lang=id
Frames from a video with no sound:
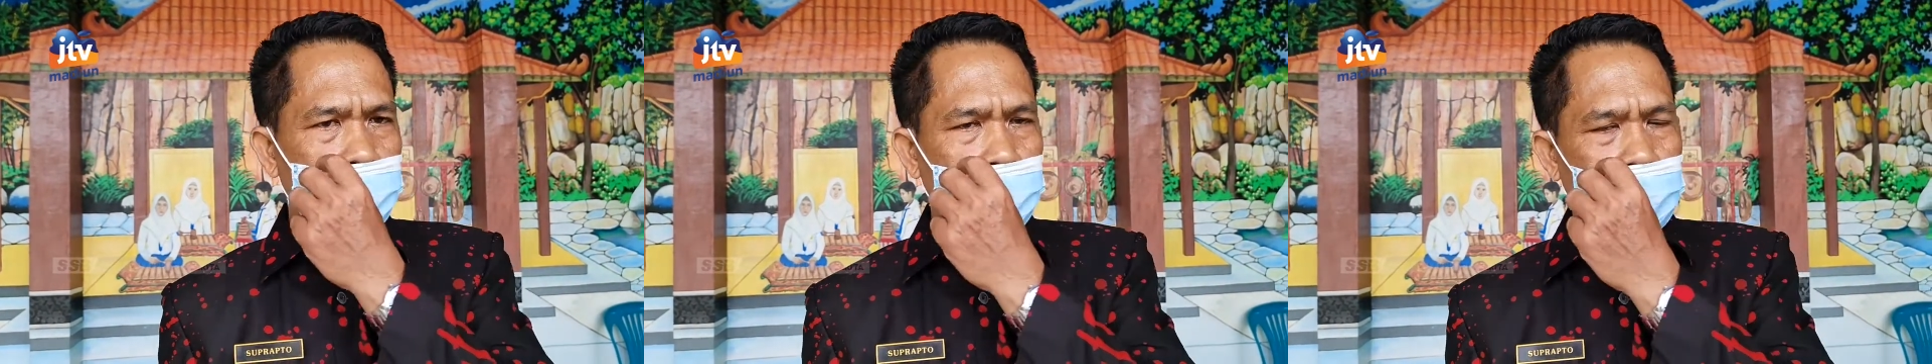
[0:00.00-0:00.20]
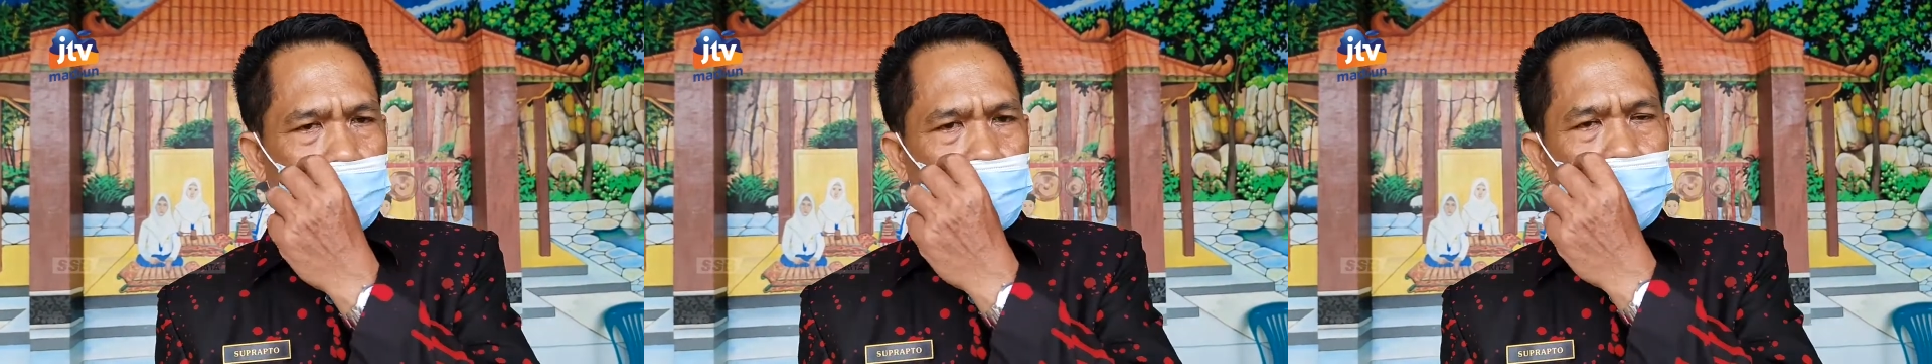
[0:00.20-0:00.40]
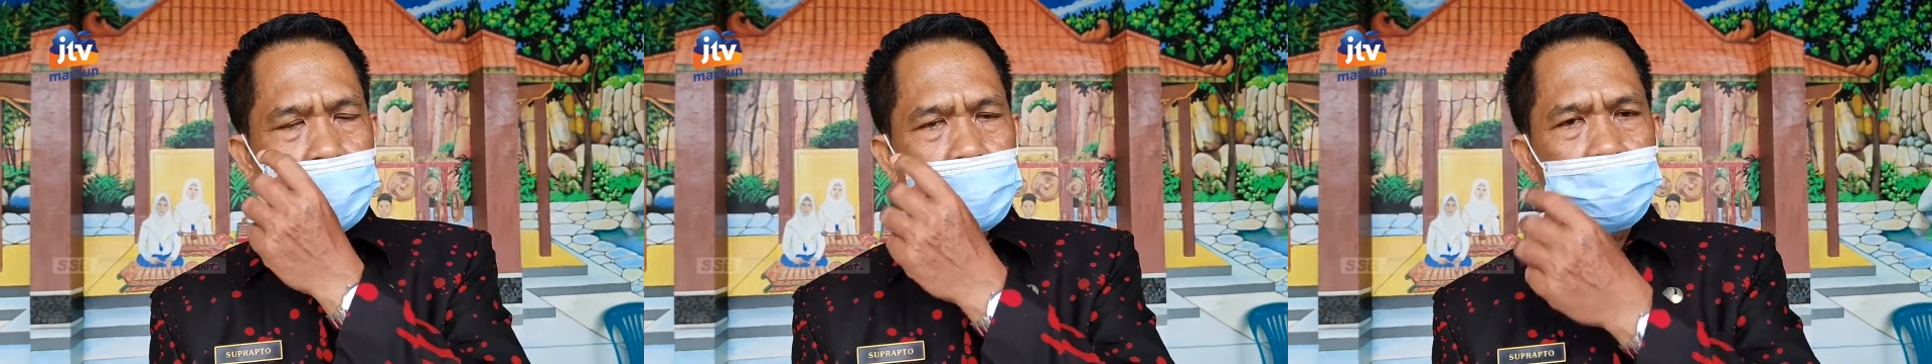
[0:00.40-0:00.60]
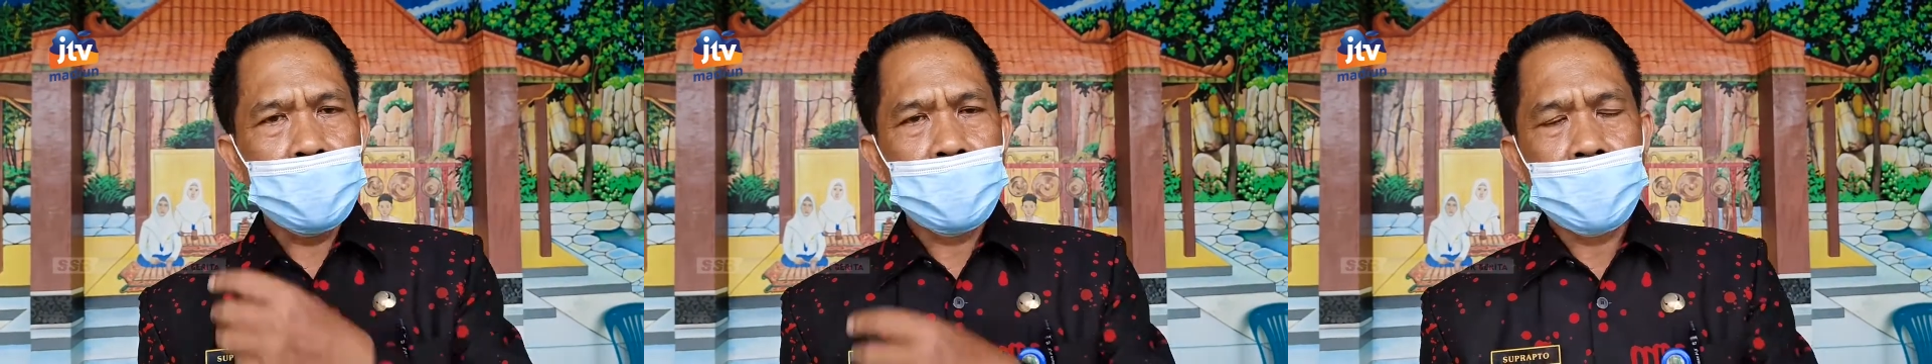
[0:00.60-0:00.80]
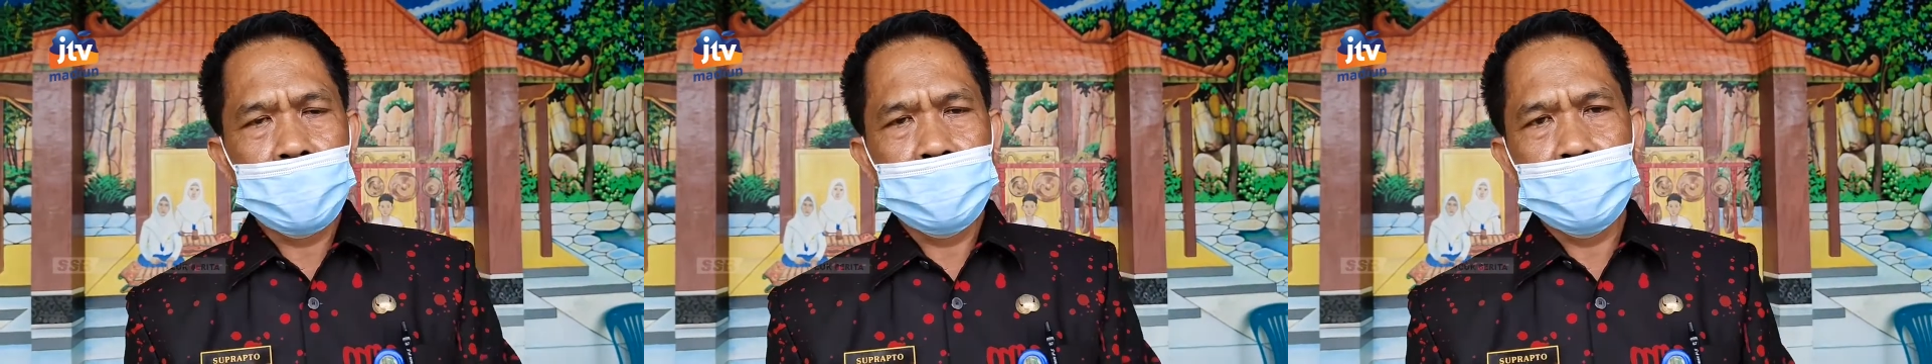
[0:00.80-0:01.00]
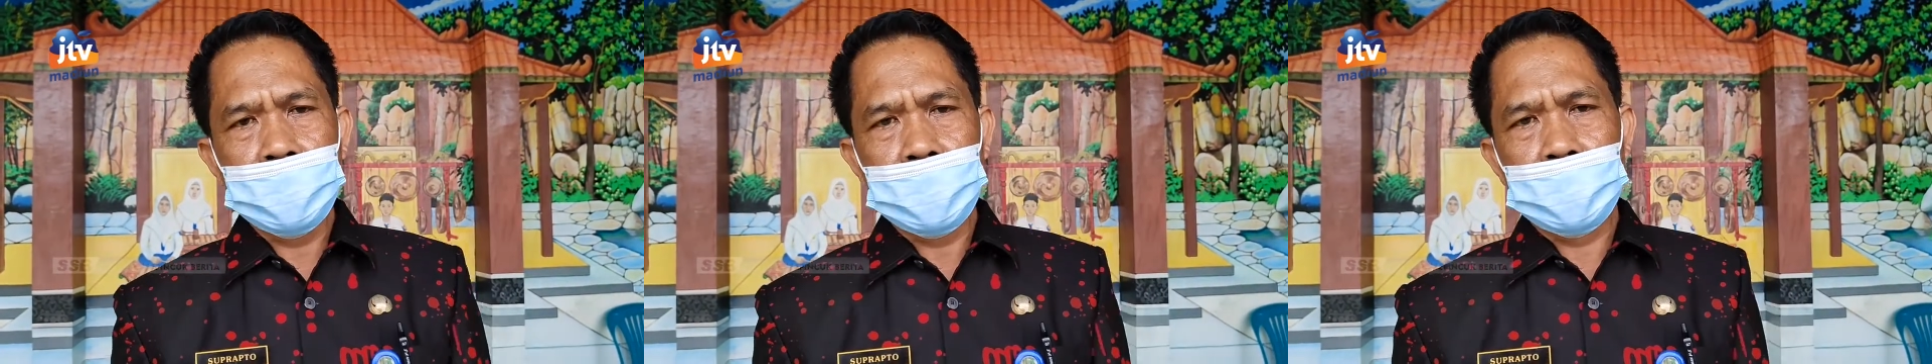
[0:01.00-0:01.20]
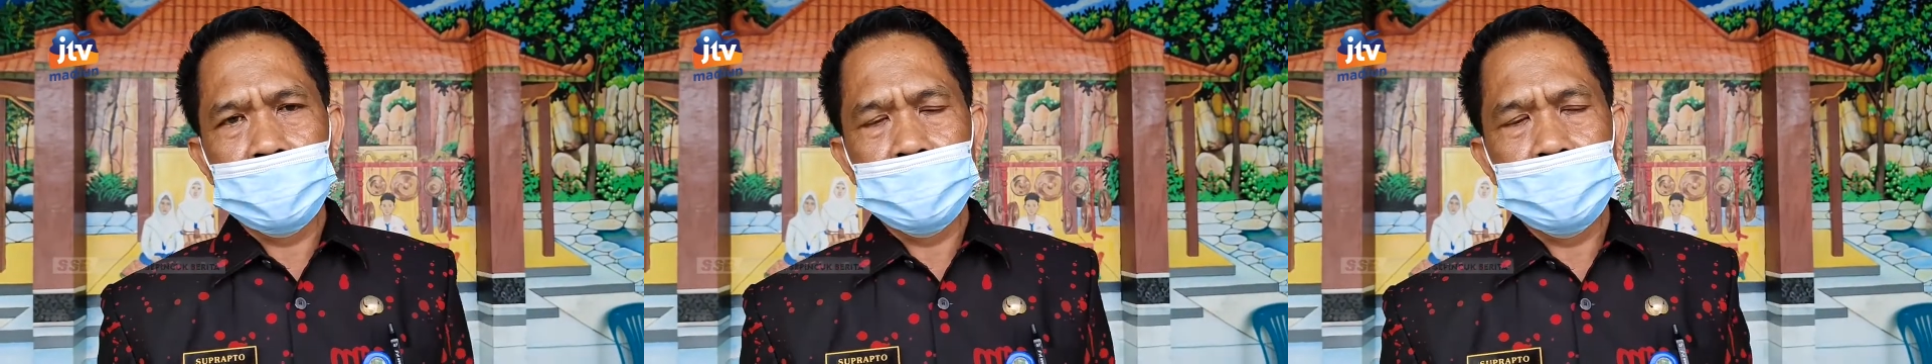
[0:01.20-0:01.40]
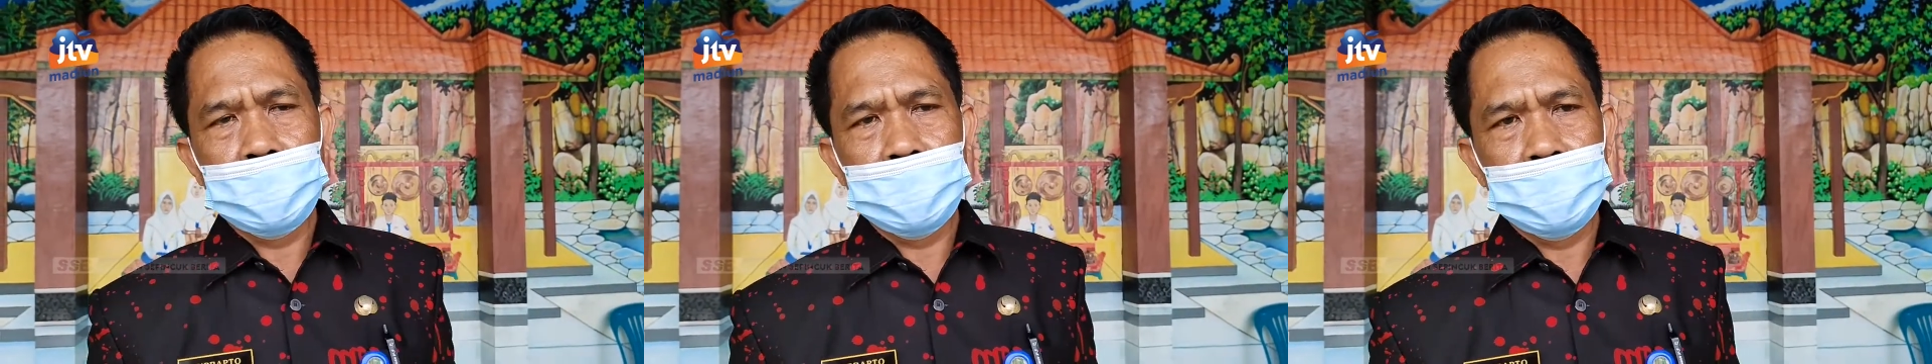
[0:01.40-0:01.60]
tiga hari bergantian
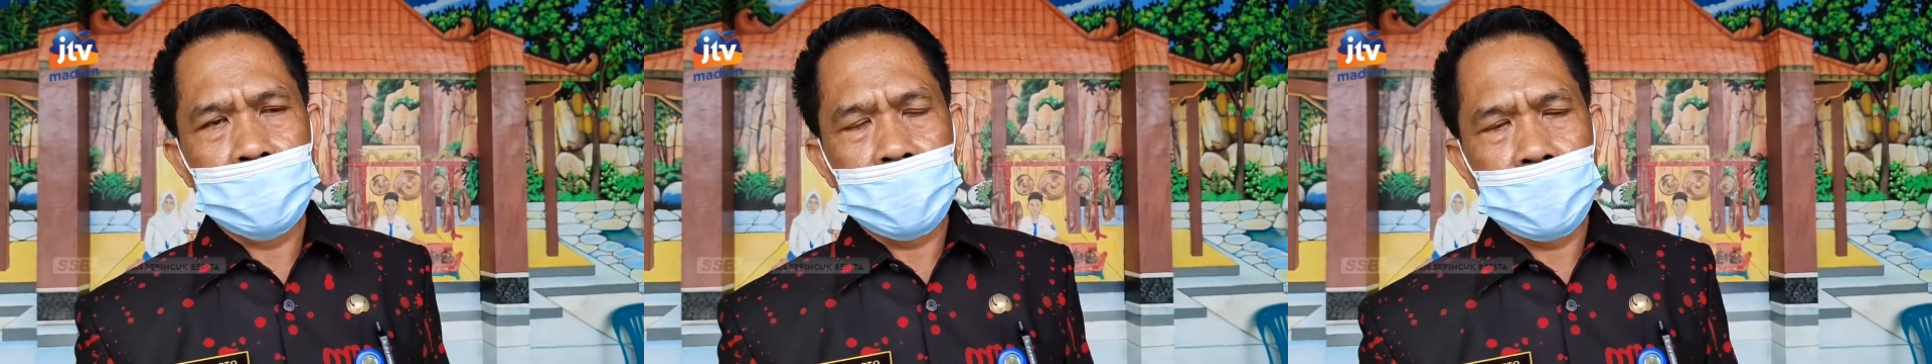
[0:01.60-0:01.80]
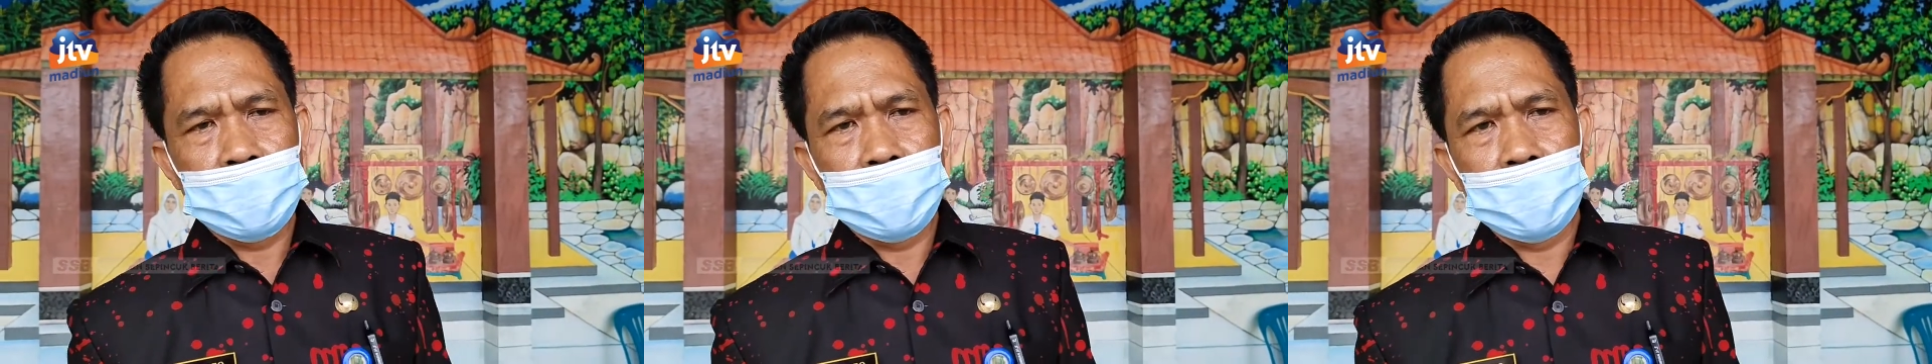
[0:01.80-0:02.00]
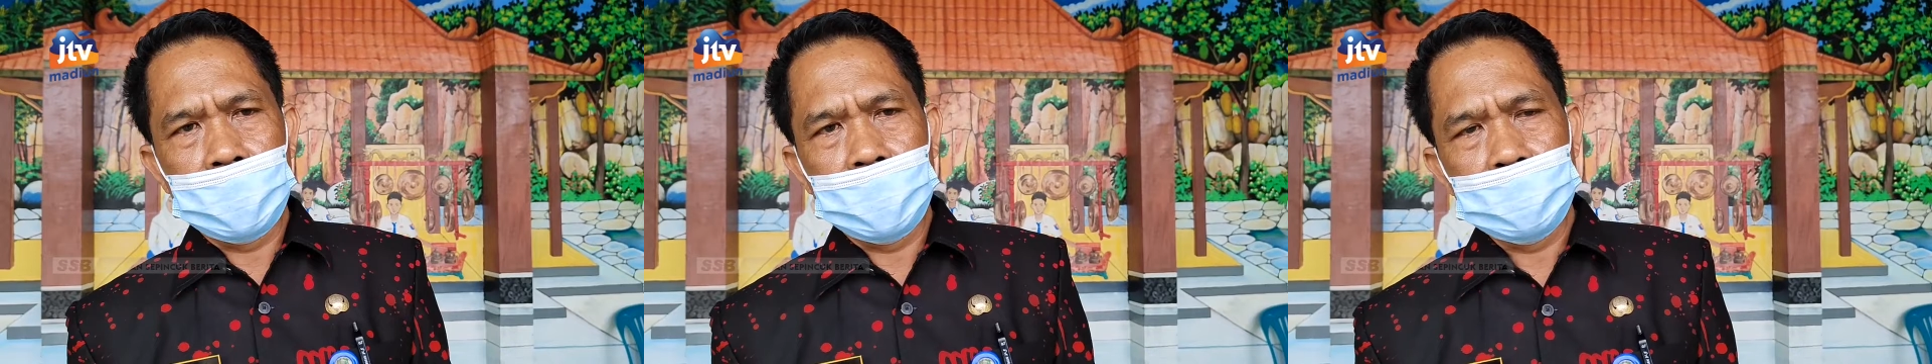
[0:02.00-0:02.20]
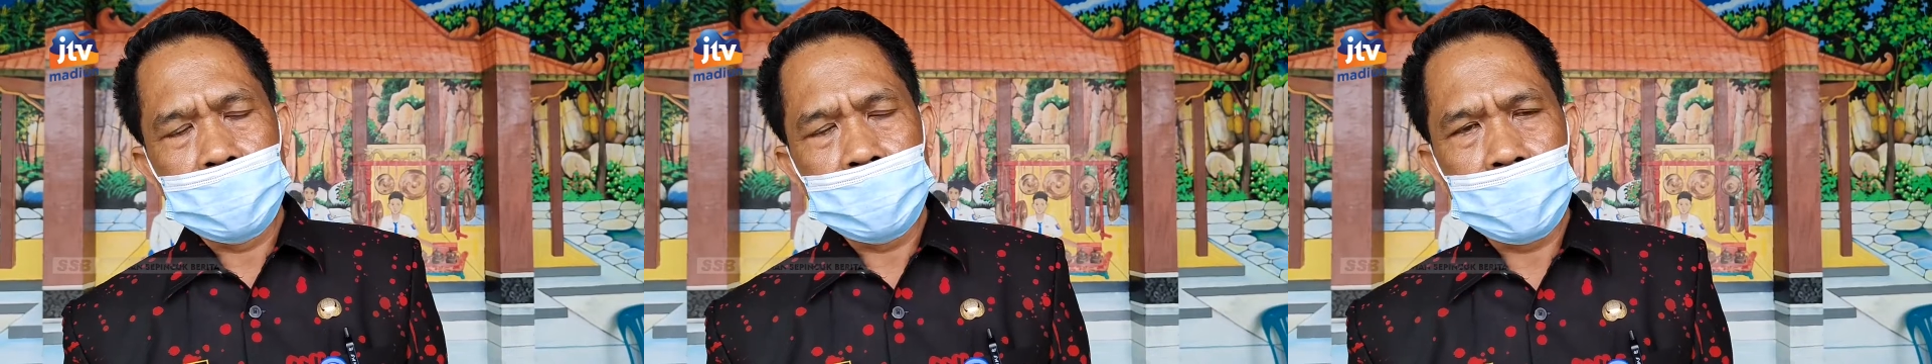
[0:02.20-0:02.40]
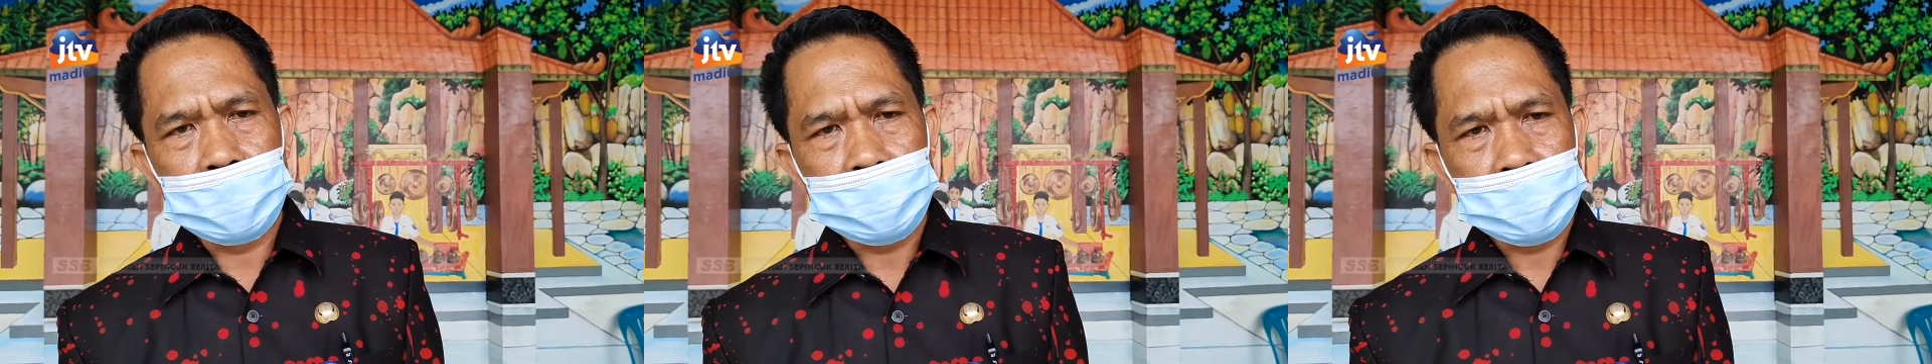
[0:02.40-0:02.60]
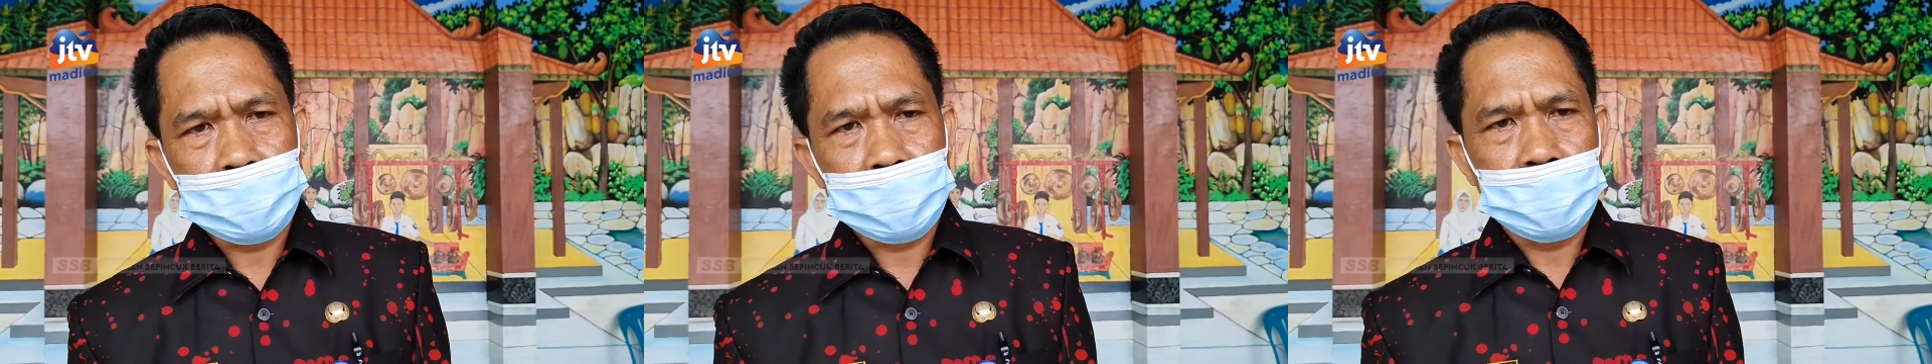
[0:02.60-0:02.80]
jadi ada kelas